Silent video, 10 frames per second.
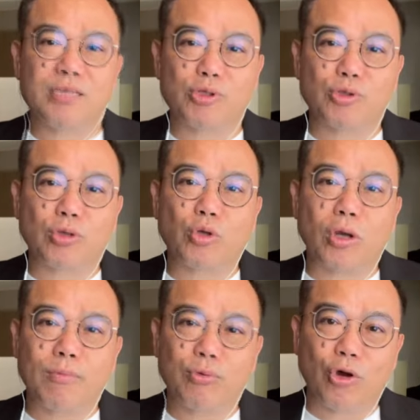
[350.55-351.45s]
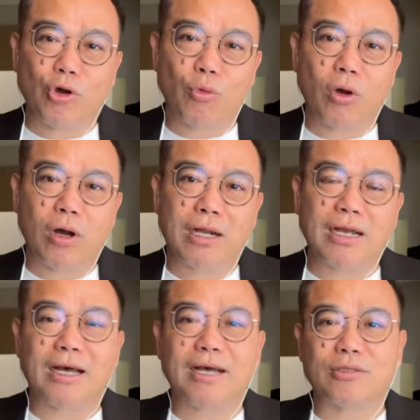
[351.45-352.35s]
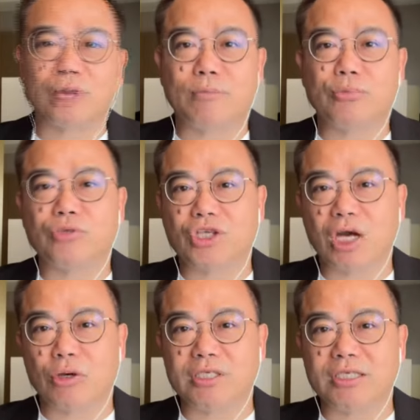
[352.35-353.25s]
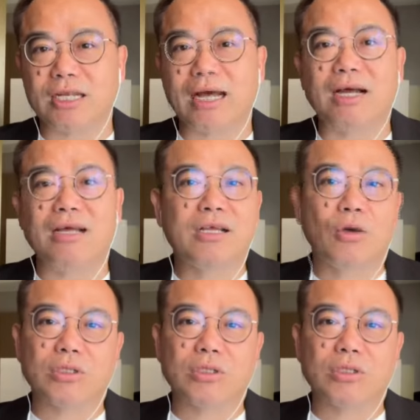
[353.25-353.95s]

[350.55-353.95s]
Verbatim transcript: 你譬如说川普恐慌啦、川普交易啦，